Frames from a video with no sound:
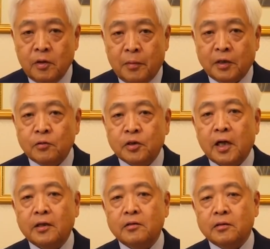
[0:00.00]
まあ、命
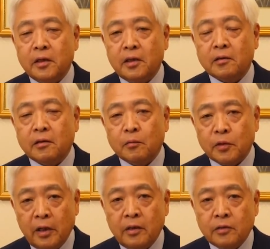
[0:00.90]
がけですね彼らも
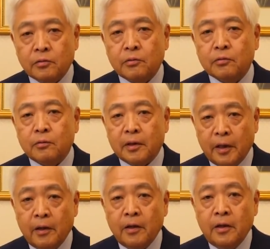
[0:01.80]
ねそういうことはね、